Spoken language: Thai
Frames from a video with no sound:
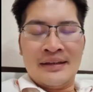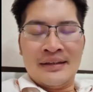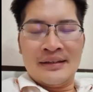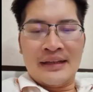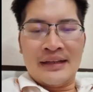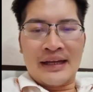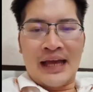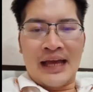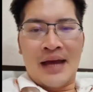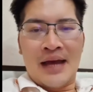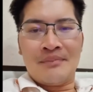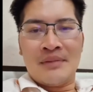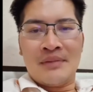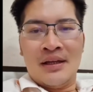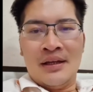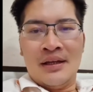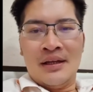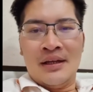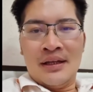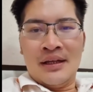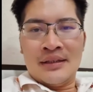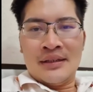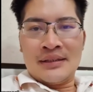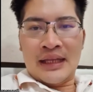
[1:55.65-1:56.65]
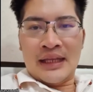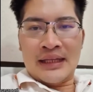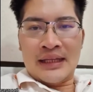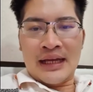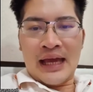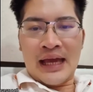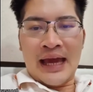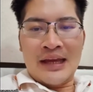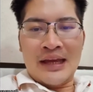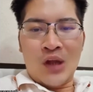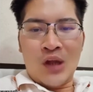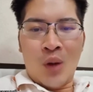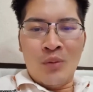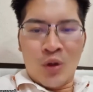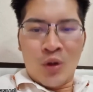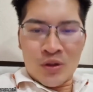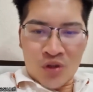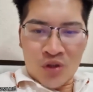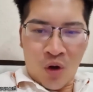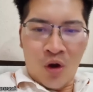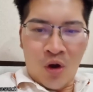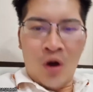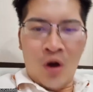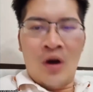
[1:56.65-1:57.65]
นะครับแต่ถ้าใครล้มลุง
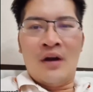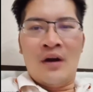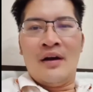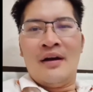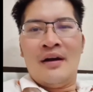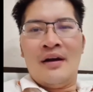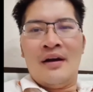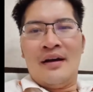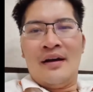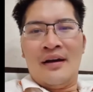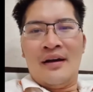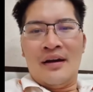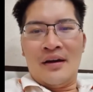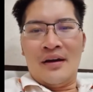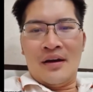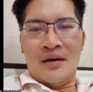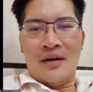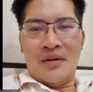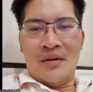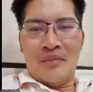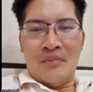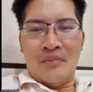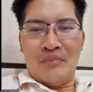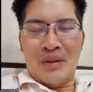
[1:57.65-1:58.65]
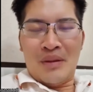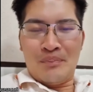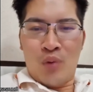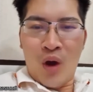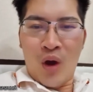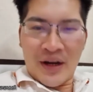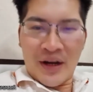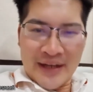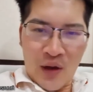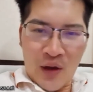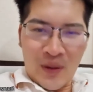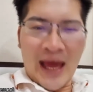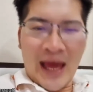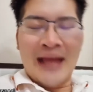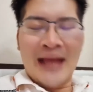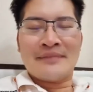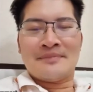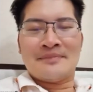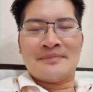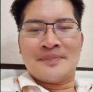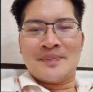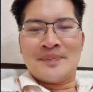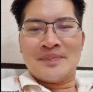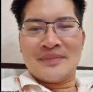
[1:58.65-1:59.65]
ตู่เป็นพวกเดียวกัน
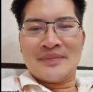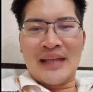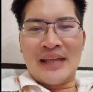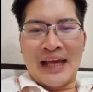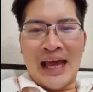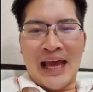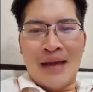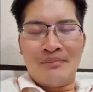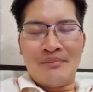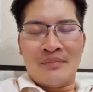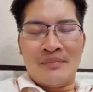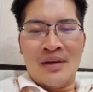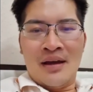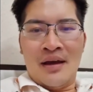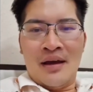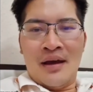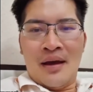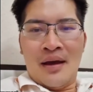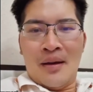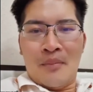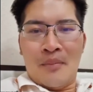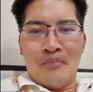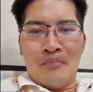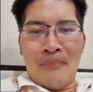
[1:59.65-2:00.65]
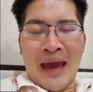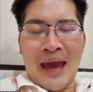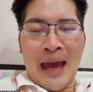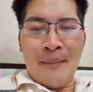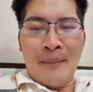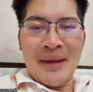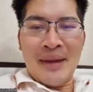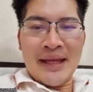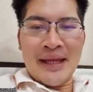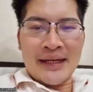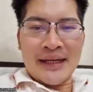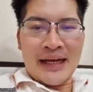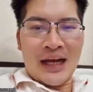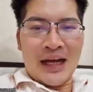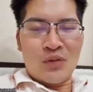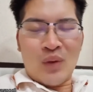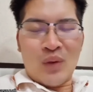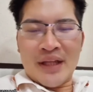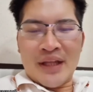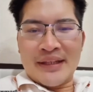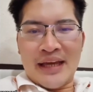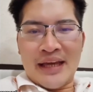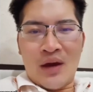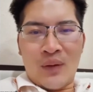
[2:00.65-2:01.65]
นะครับแม้ไม่ได้เกิดวั
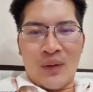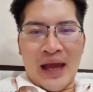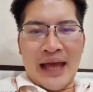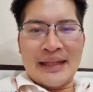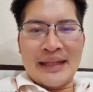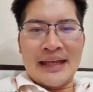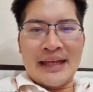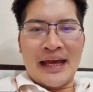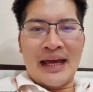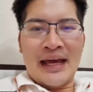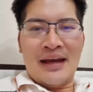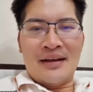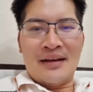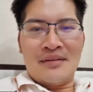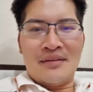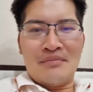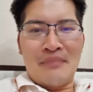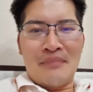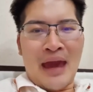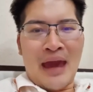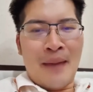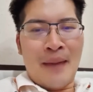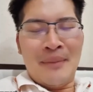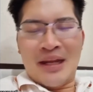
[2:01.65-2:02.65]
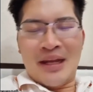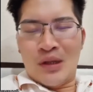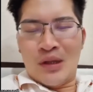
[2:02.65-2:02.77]
นเดียวกันนะฮะแม้ไม่ได้